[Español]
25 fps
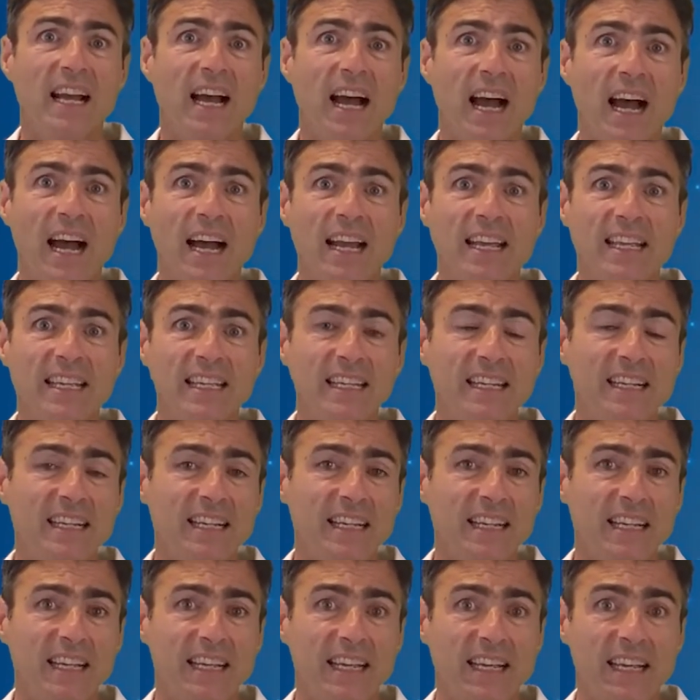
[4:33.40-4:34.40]
hay
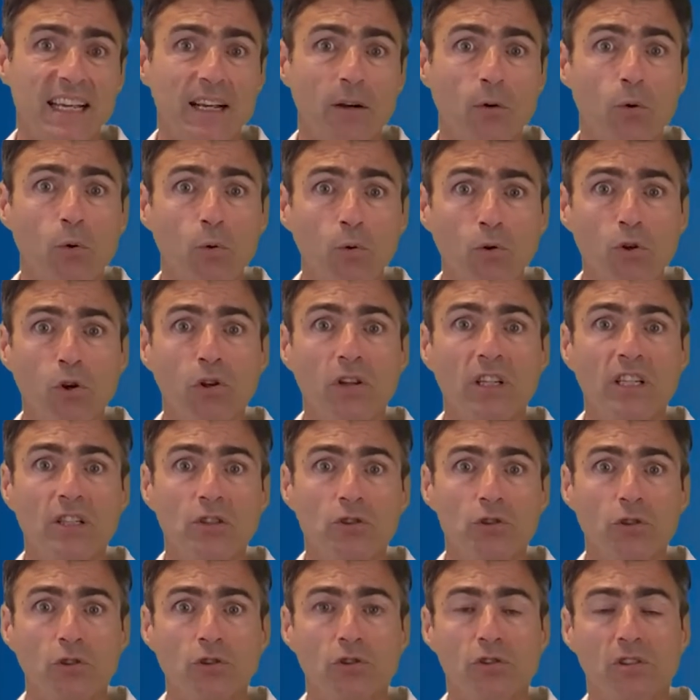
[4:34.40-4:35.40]
eh, uno de
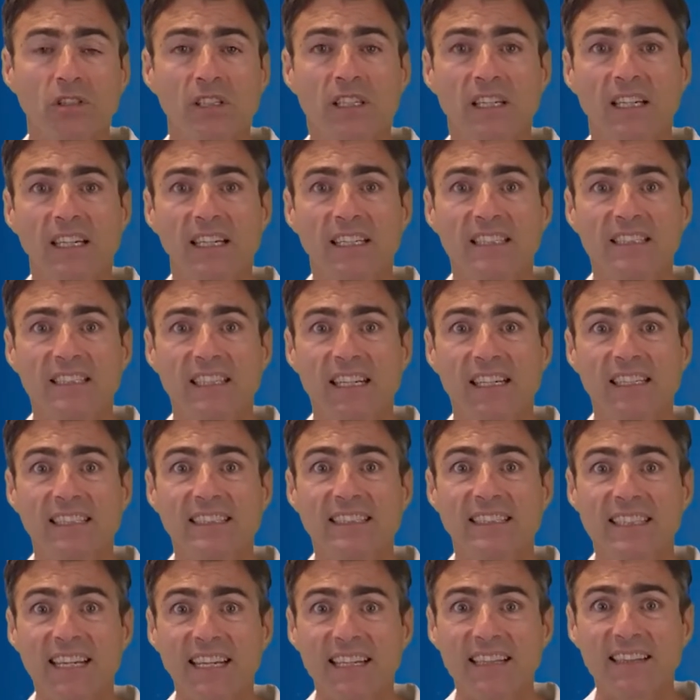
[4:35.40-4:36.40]
ellos que es el
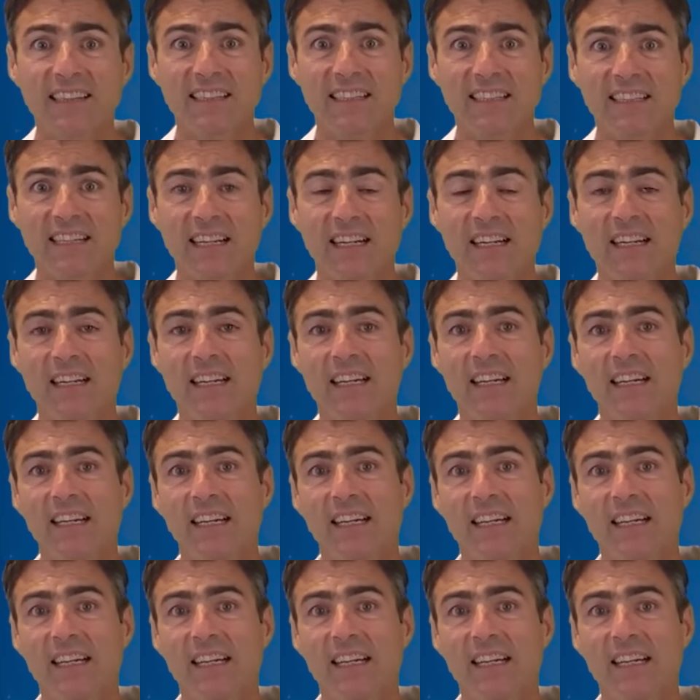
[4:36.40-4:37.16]
Sentinel,